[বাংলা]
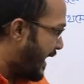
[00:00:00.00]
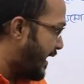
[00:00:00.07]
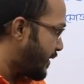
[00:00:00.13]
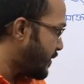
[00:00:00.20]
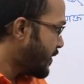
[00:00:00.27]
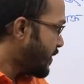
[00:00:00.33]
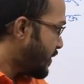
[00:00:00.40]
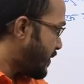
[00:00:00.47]
আর
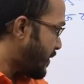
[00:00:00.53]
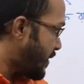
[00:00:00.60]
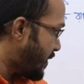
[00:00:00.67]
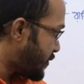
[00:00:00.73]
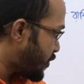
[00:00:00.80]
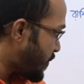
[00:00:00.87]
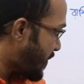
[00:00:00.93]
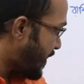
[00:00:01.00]

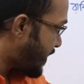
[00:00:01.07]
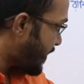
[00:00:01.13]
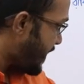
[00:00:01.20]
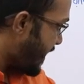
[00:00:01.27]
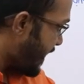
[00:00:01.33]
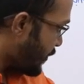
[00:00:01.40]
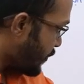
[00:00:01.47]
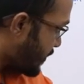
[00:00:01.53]
তোমার
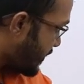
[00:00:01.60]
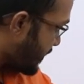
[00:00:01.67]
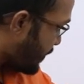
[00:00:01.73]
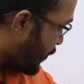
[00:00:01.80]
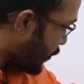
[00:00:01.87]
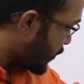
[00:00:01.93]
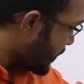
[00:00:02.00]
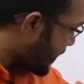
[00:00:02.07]
এই দুটি
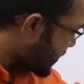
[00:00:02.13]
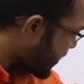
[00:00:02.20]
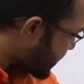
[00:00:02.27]
প্রথম আর